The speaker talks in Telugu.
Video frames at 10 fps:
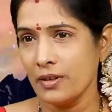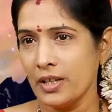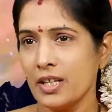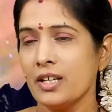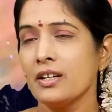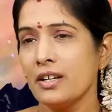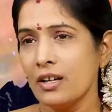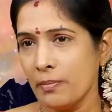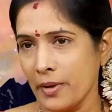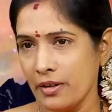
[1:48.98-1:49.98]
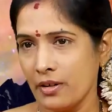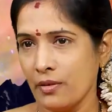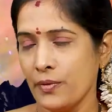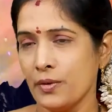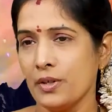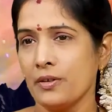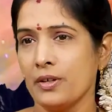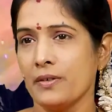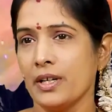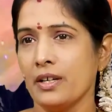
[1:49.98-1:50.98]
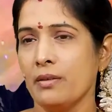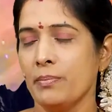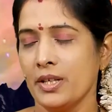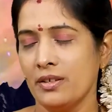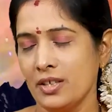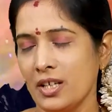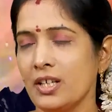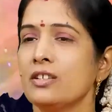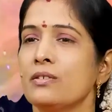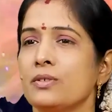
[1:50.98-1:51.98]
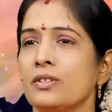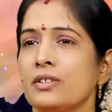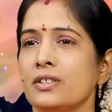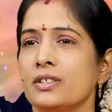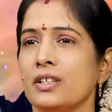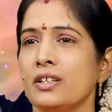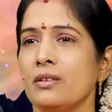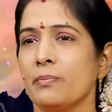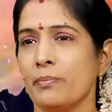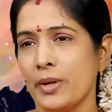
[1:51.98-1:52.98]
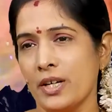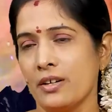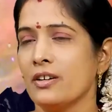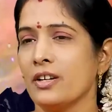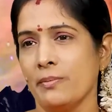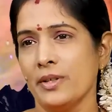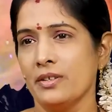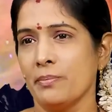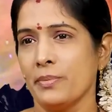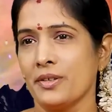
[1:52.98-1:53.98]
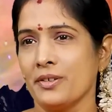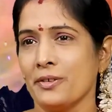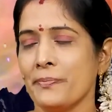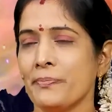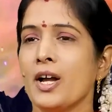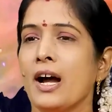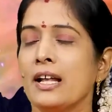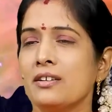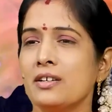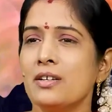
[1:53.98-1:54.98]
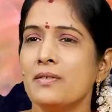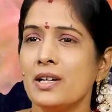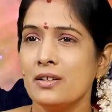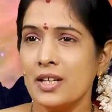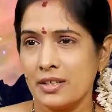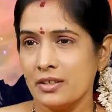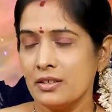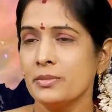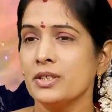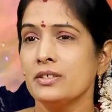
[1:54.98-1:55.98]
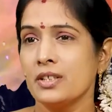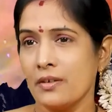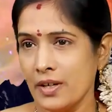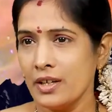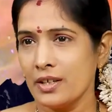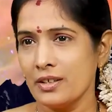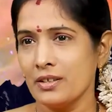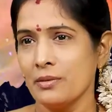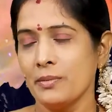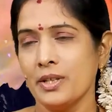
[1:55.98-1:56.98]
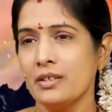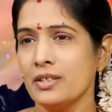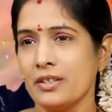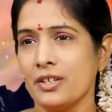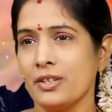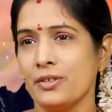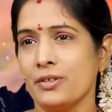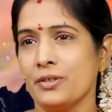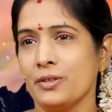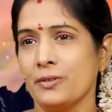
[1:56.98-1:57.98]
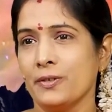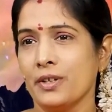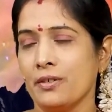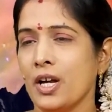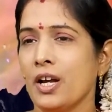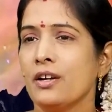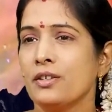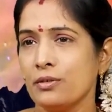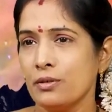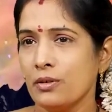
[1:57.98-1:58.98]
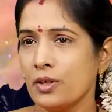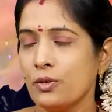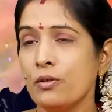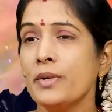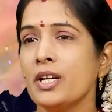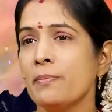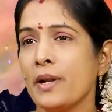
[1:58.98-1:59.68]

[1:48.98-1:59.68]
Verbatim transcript: ఉన్న వాళ్ళకి కెరియర్ పాయింట్ ఆఫ్ వ్యూలో ఉన్న వాళ్ళకి ప్రత్యేకించి ఉద్యోగస్తులకి బెటర్ టైం అని చెప్పచ్చు అది కూడా వాళ్ళు నక్షత్రం వచ్చి శ్రవణ నక్షత్రం మీద సంచారం చేస్తూ ఉన్నారు సో టూ మెనీ